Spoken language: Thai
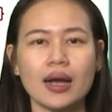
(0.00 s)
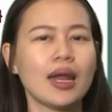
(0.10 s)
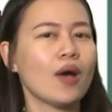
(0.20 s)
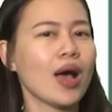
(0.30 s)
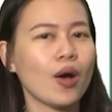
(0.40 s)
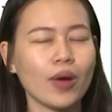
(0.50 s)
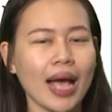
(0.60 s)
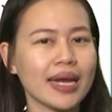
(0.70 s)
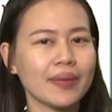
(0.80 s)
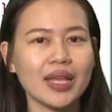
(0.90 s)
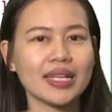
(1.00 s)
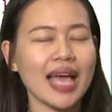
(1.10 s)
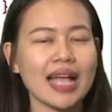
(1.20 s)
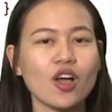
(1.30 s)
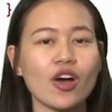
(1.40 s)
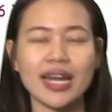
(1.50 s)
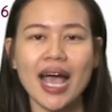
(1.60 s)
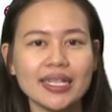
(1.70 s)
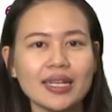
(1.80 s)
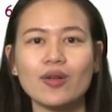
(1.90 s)
เราเอาการดำเนินการก่อนห
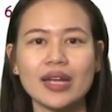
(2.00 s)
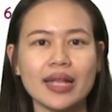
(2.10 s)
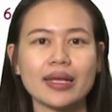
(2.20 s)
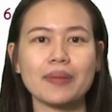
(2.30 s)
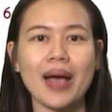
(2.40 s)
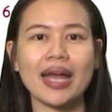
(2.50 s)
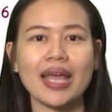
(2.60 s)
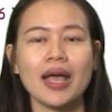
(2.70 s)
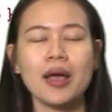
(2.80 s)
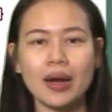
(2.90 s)
น้าที่เราเรียนกันมาเนี่ย